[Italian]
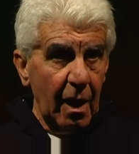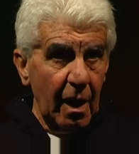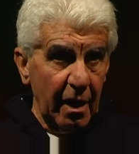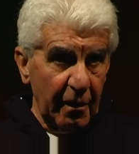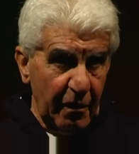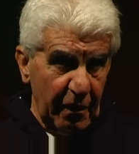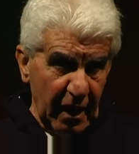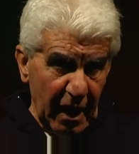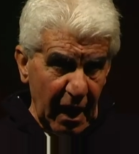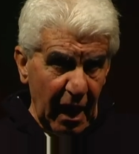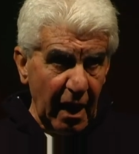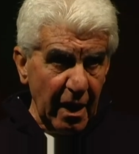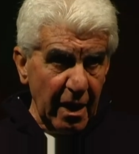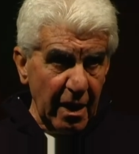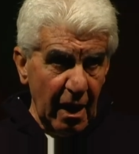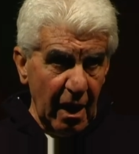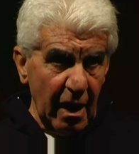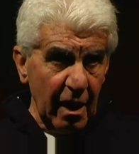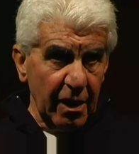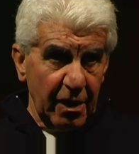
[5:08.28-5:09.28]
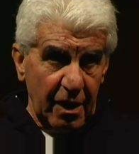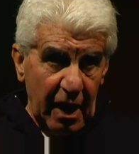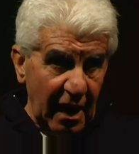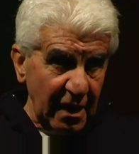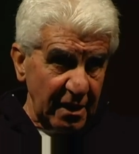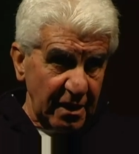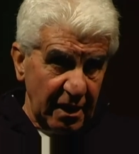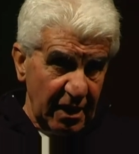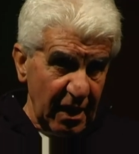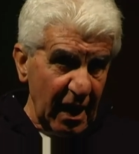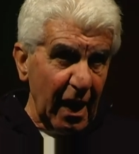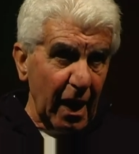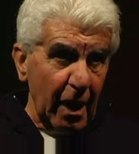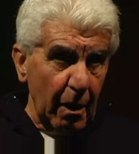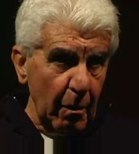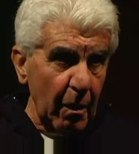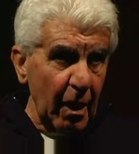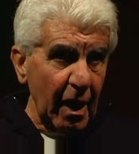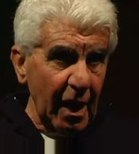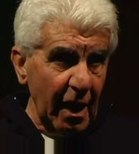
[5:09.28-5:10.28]
Ferragna, anzi
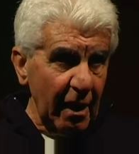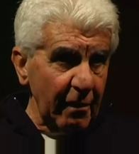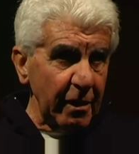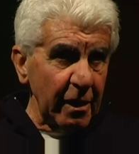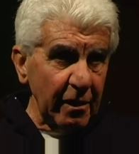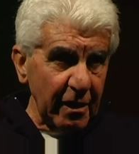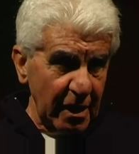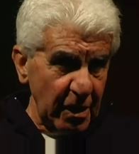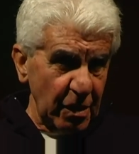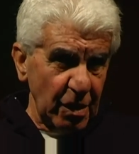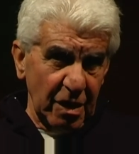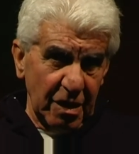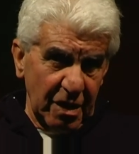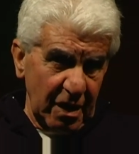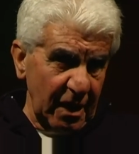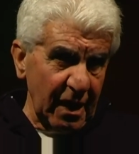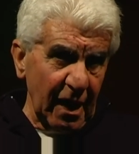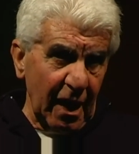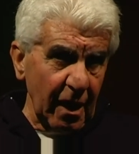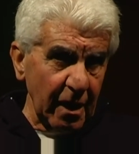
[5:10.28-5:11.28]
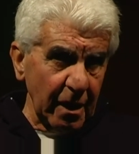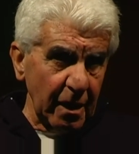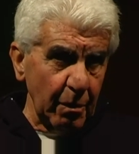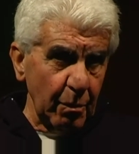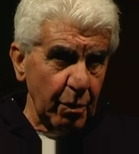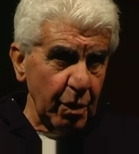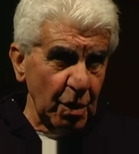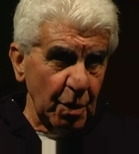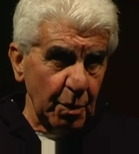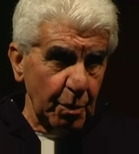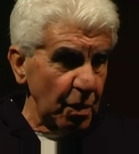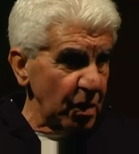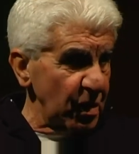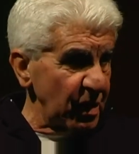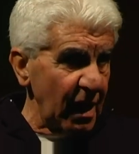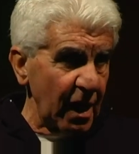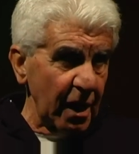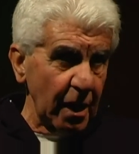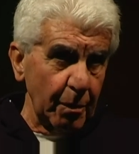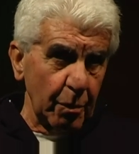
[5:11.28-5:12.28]
3M, aveva necessità di
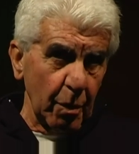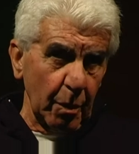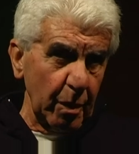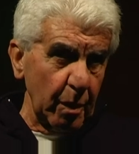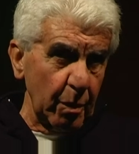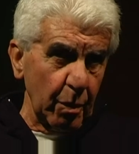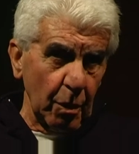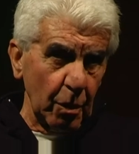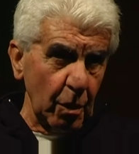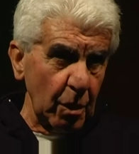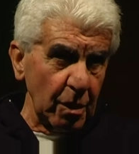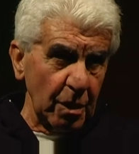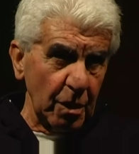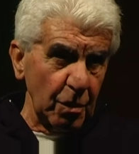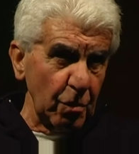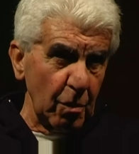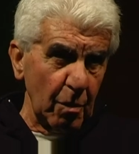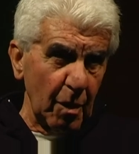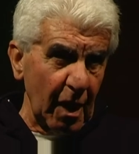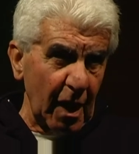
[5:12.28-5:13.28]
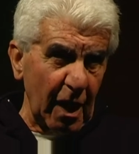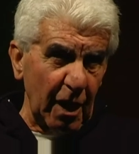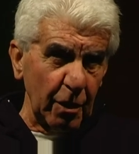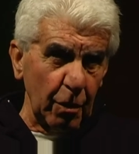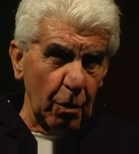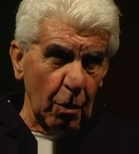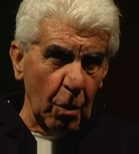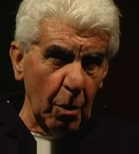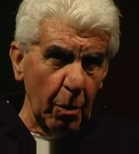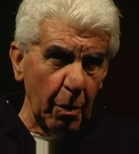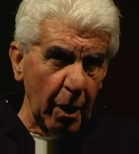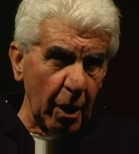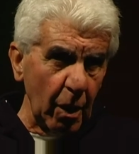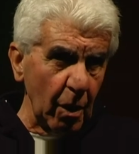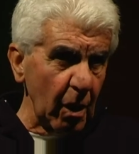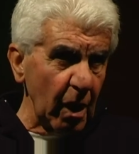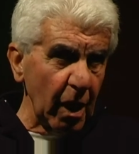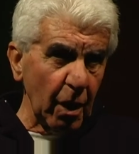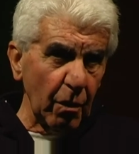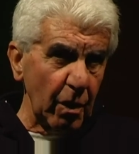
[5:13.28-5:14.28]
spostare i propri prodotti sul mercato
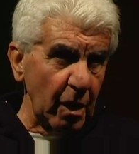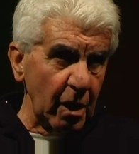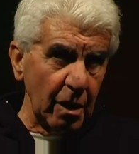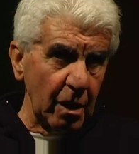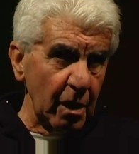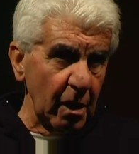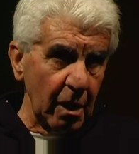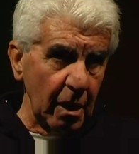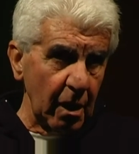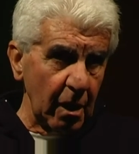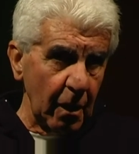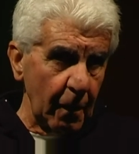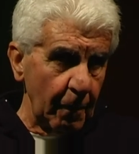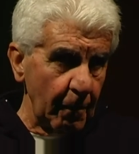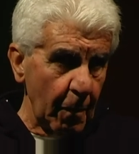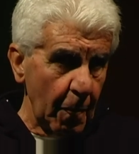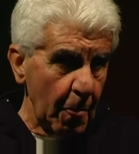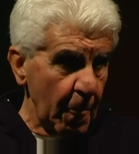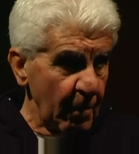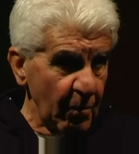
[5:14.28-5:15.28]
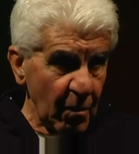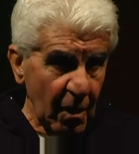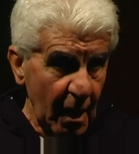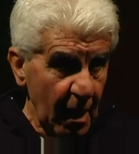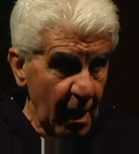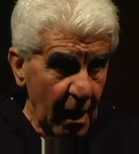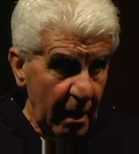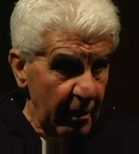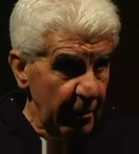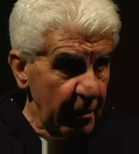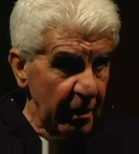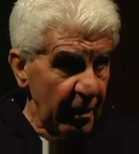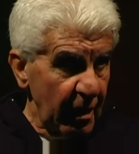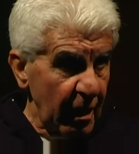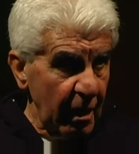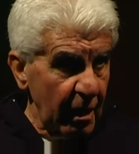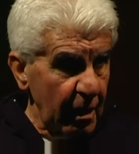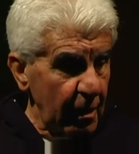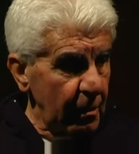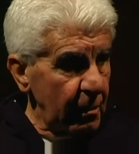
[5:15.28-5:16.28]
europeo e quindi
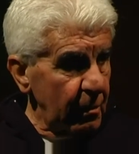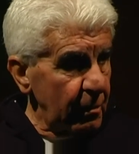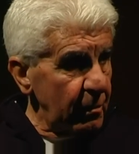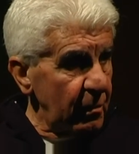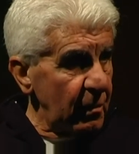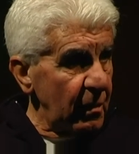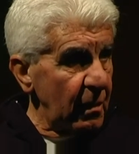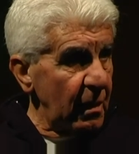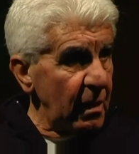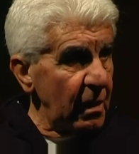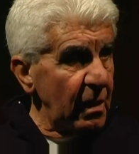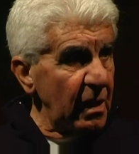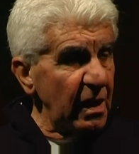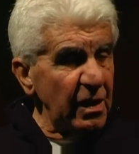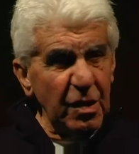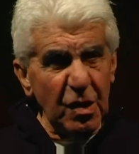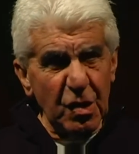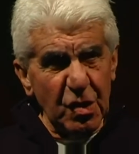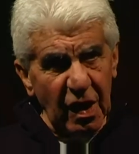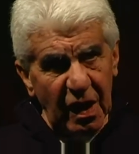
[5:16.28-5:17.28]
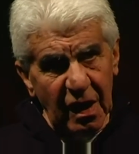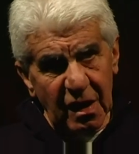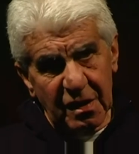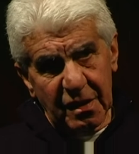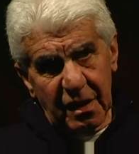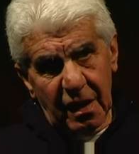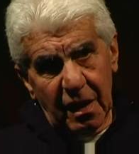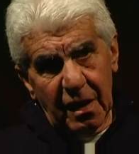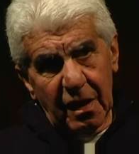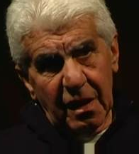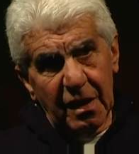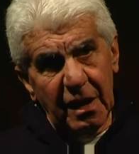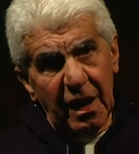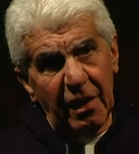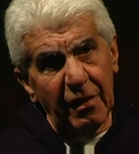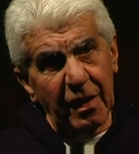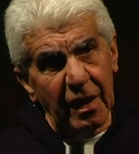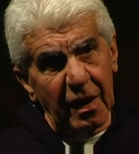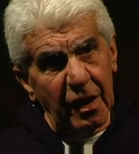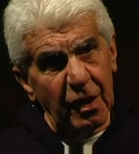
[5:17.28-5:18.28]
aveva l'esigenza di
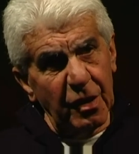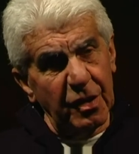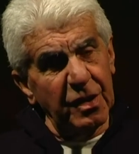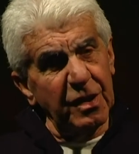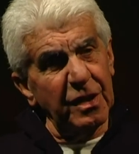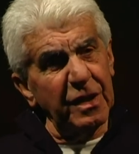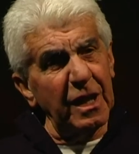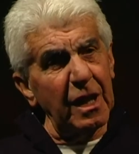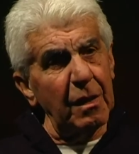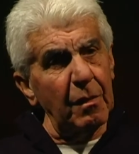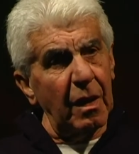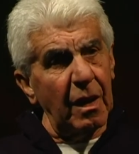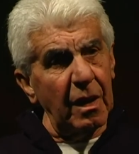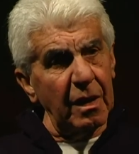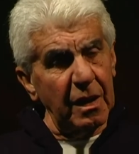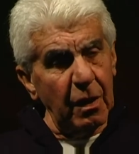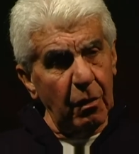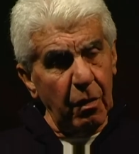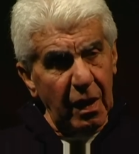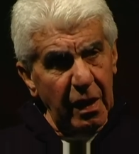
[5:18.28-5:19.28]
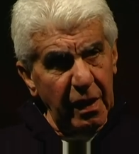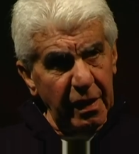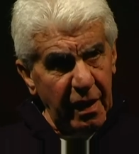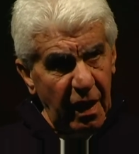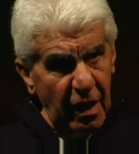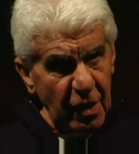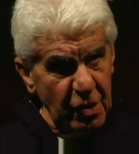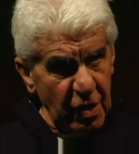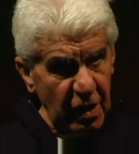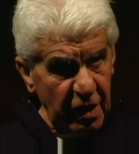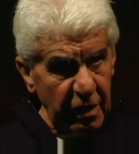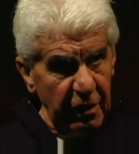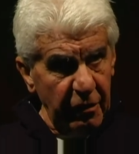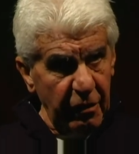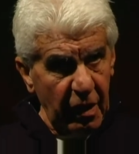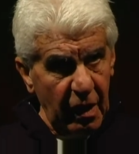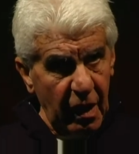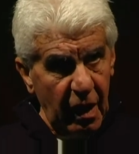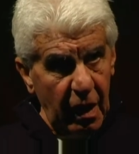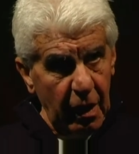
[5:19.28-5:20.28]
avere il sistema di qualità
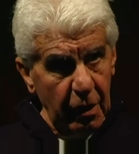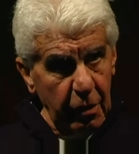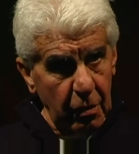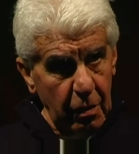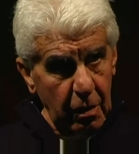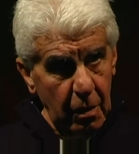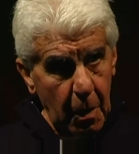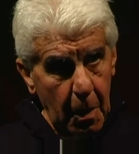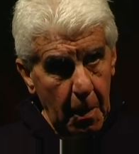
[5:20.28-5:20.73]
certificato.